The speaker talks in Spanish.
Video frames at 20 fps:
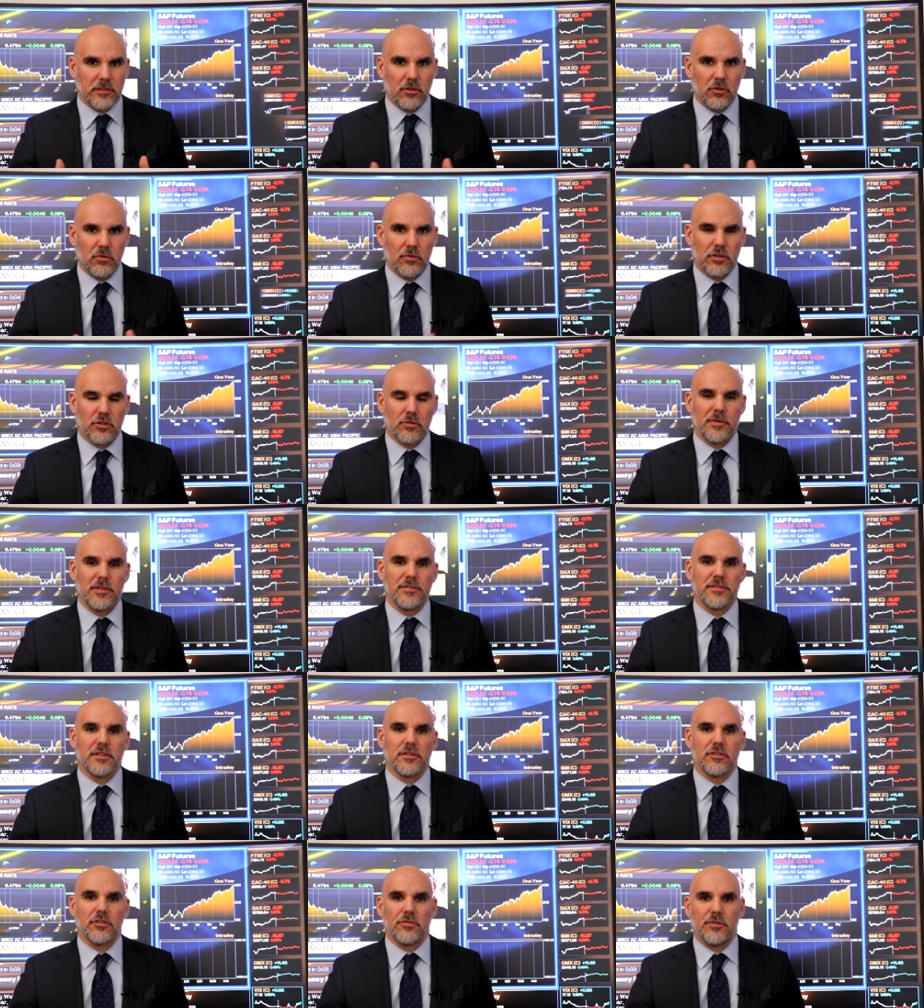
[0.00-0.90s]
los
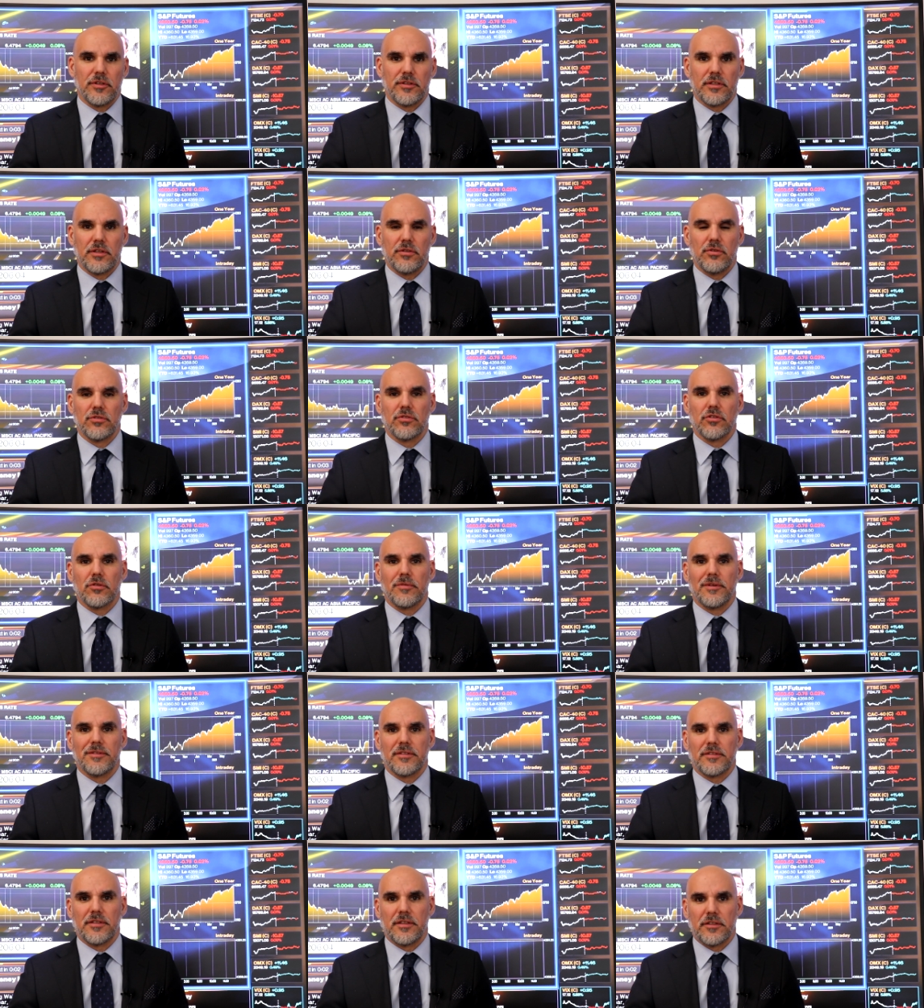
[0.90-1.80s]

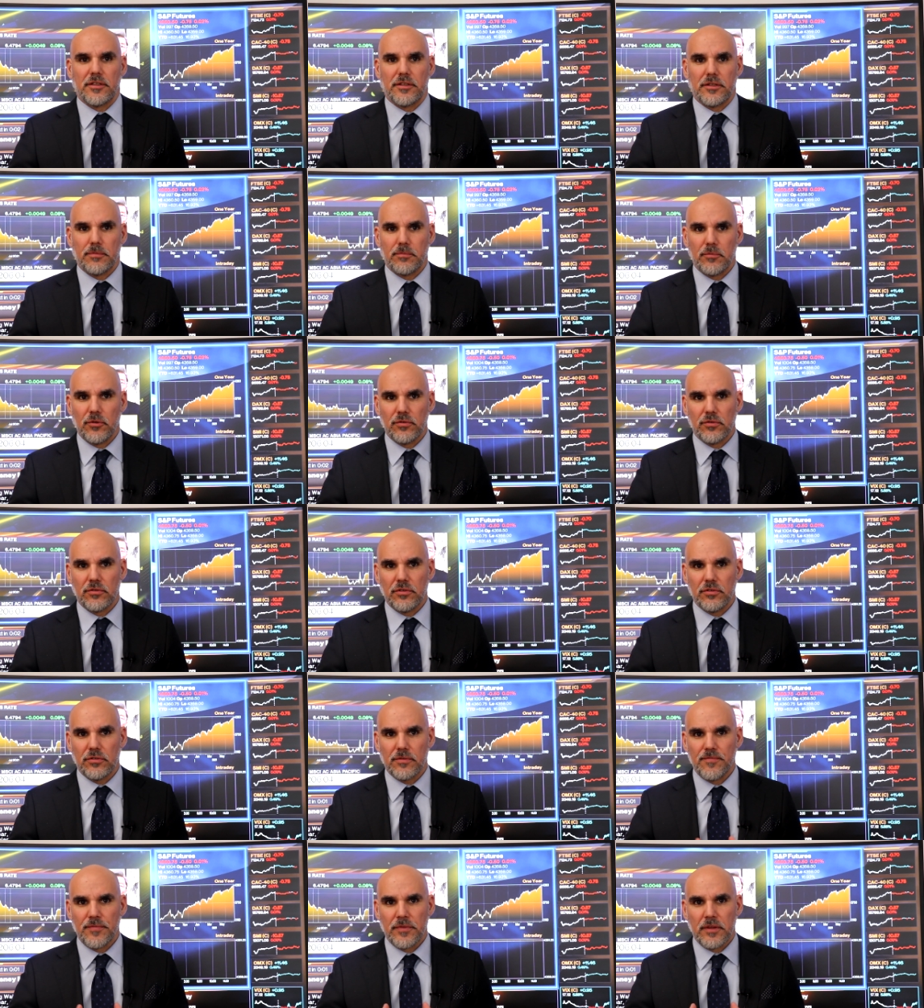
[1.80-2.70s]
4.198,73
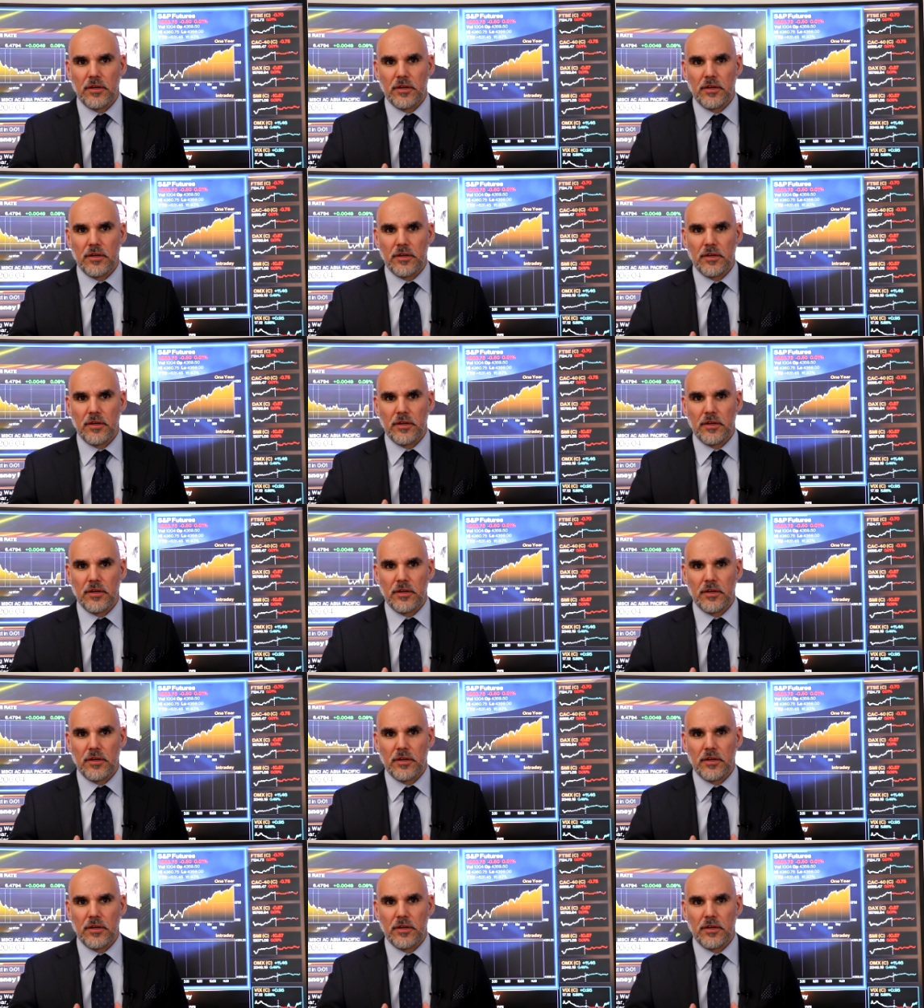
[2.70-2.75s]
puntos,